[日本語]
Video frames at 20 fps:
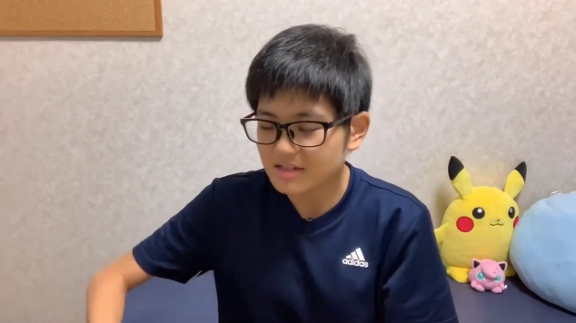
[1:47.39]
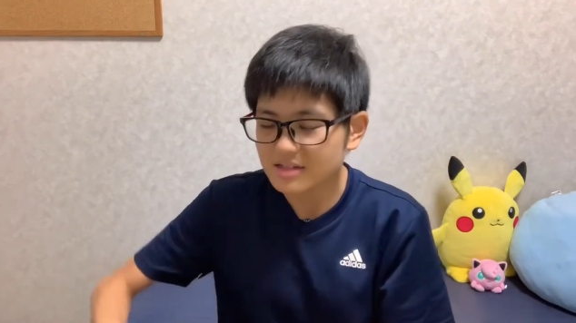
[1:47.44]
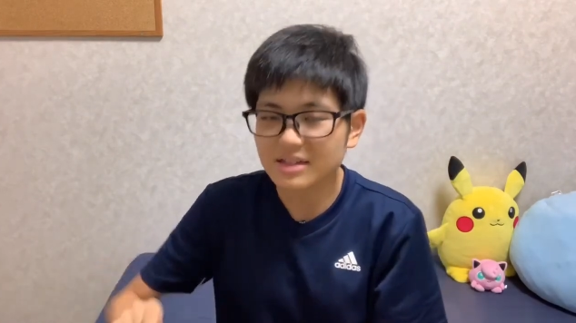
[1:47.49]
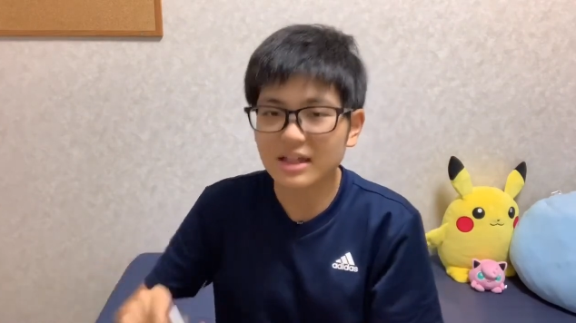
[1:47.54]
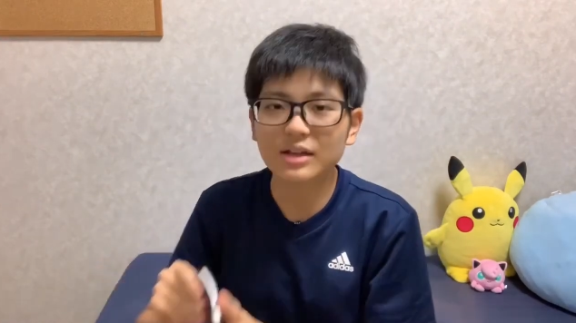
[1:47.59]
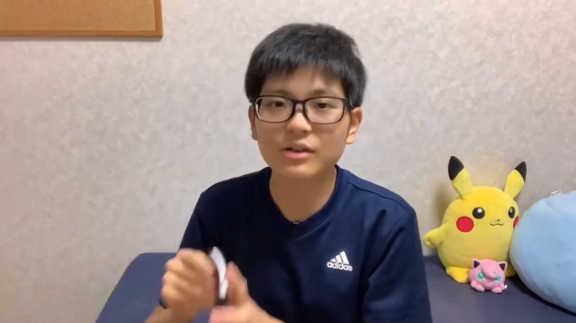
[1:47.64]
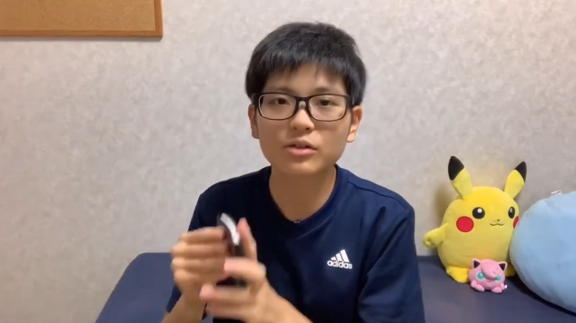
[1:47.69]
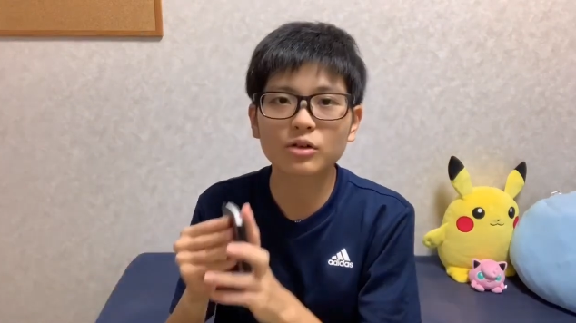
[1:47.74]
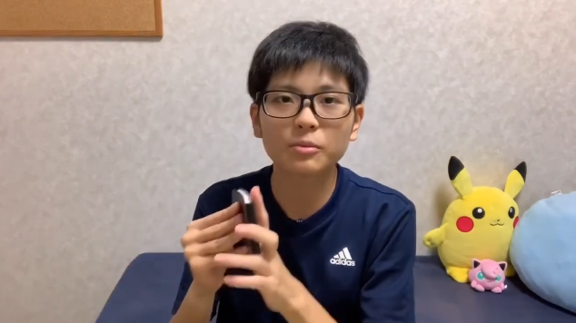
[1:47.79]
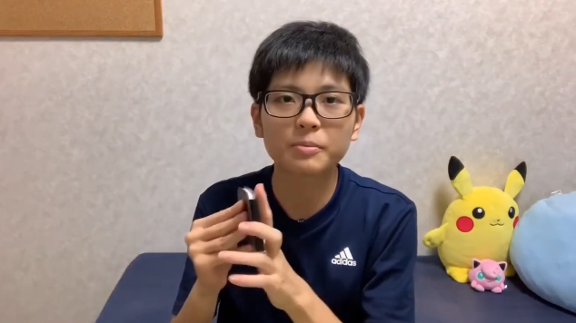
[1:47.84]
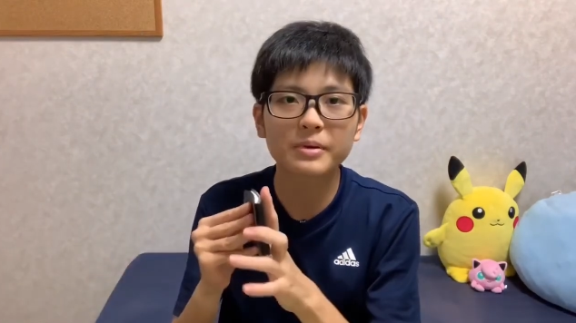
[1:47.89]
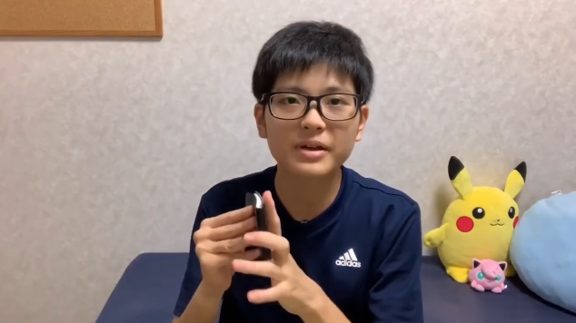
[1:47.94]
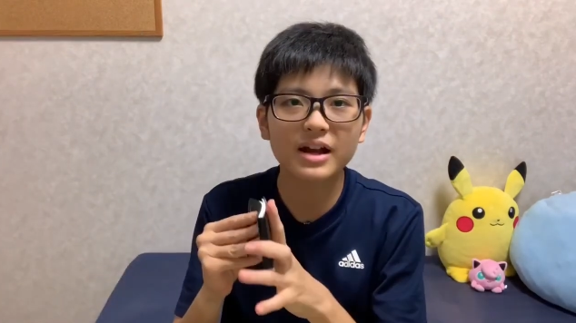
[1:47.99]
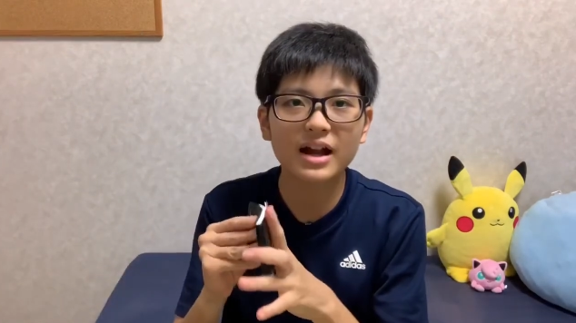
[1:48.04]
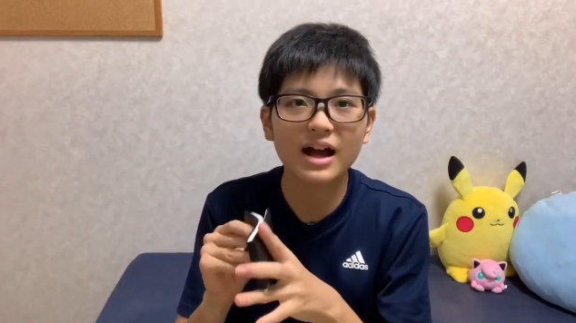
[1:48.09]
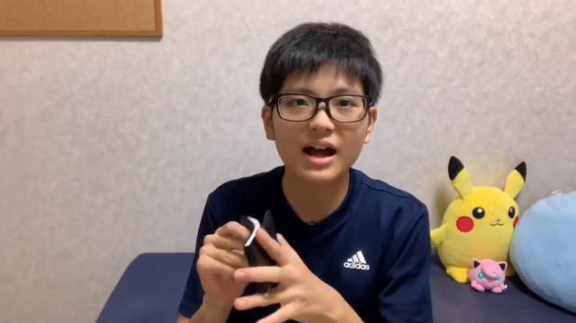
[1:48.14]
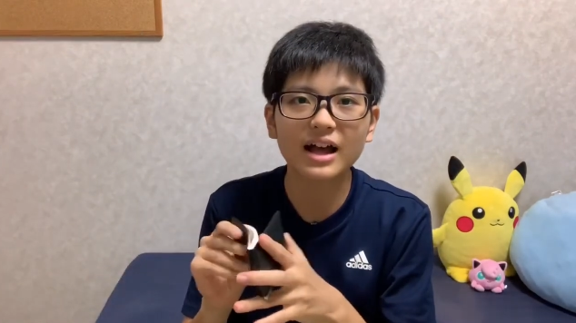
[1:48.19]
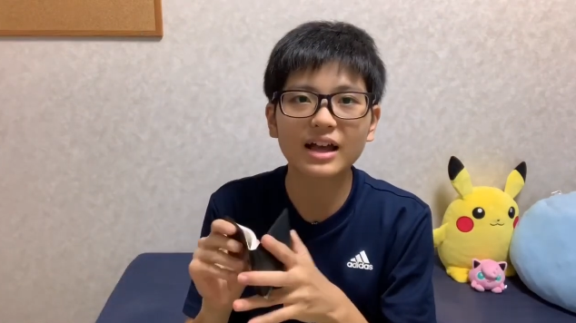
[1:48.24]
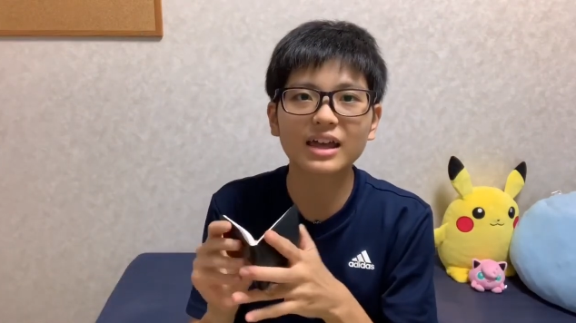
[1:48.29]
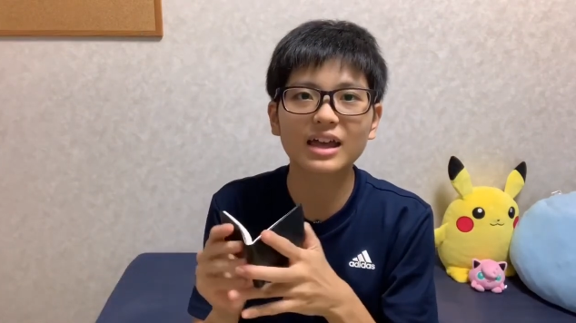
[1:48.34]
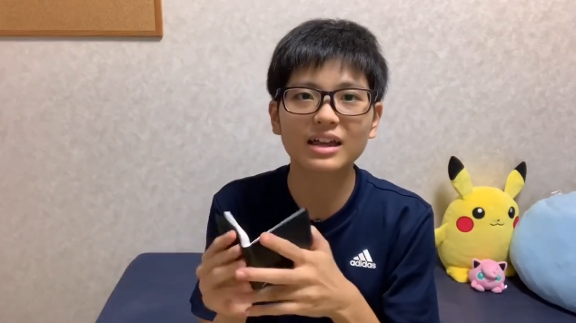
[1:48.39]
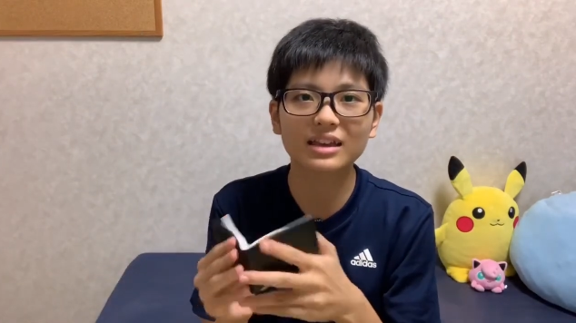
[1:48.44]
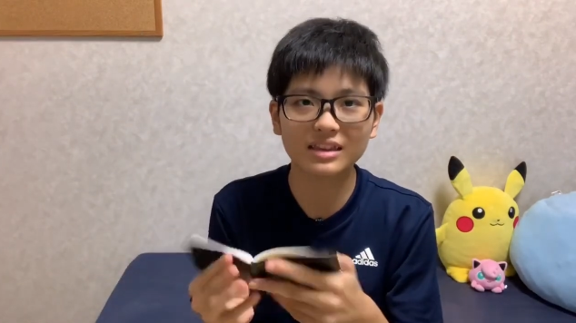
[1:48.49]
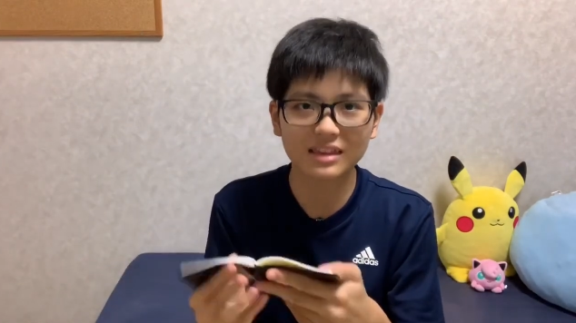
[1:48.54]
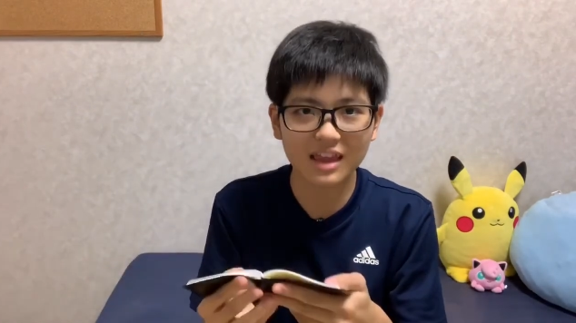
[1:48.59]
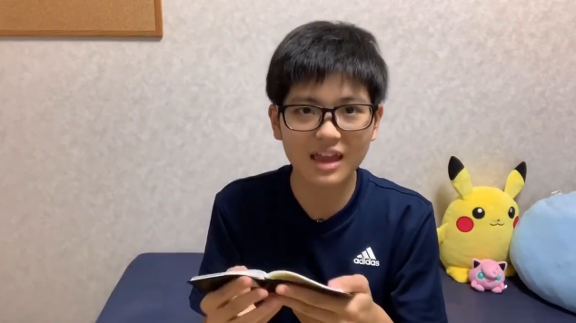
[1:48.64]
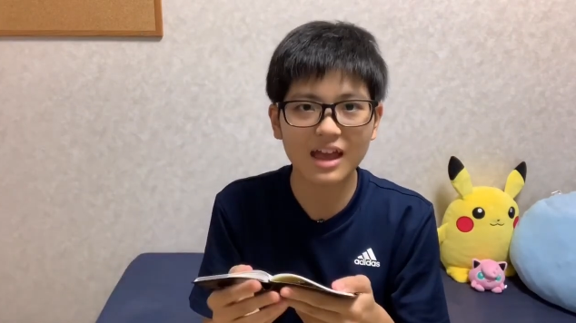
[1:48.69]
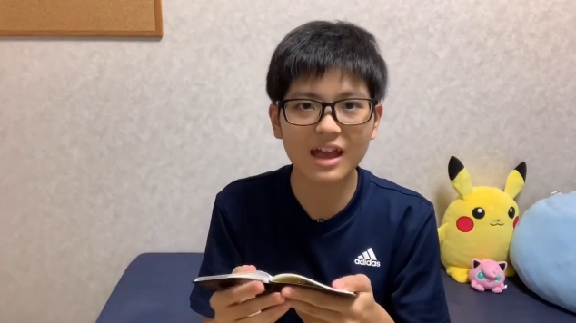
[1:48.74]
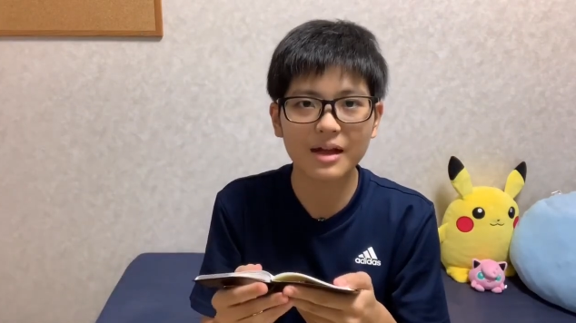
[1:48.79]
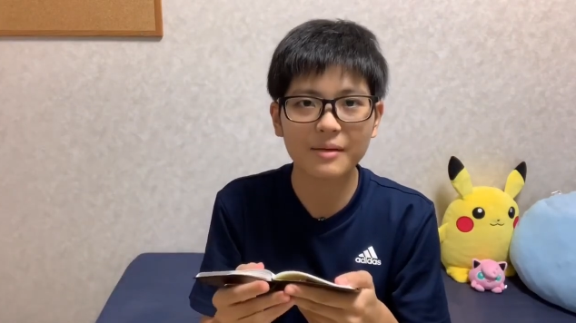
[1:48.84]
財布をペラ開け
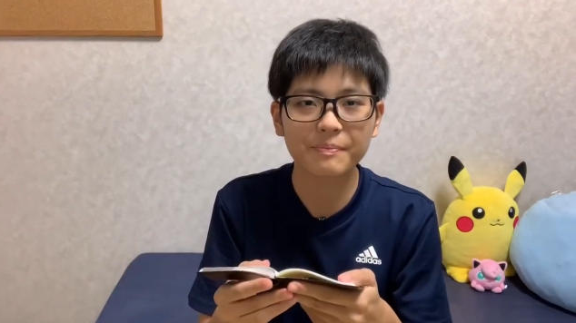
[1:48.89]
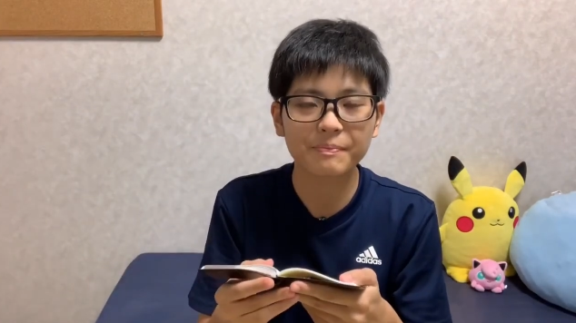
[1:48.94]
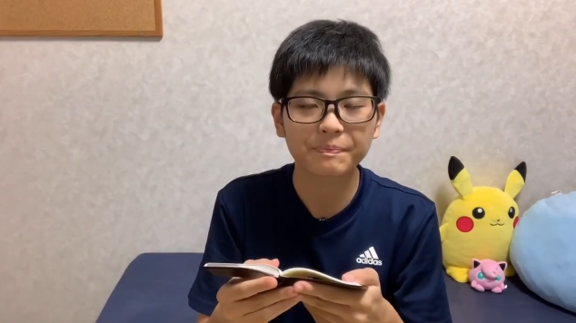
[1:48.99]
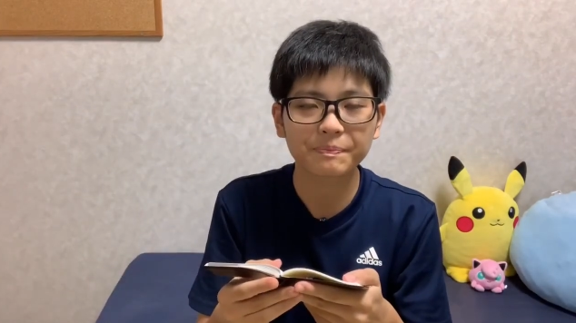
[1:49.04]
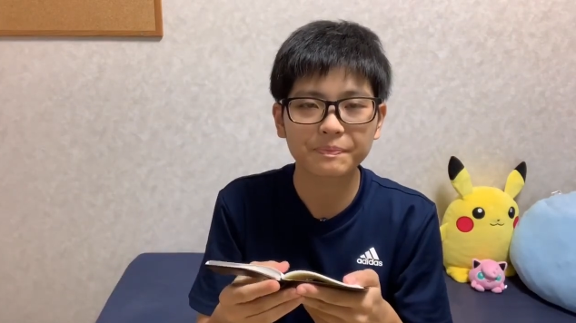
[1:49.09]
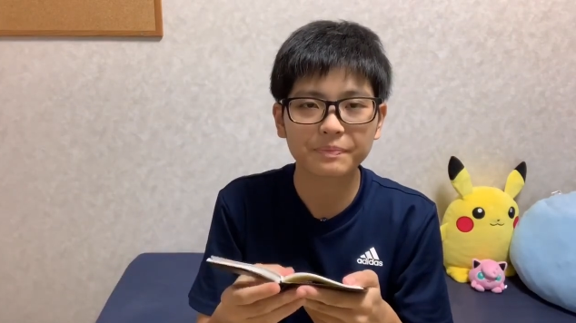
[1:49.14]
て、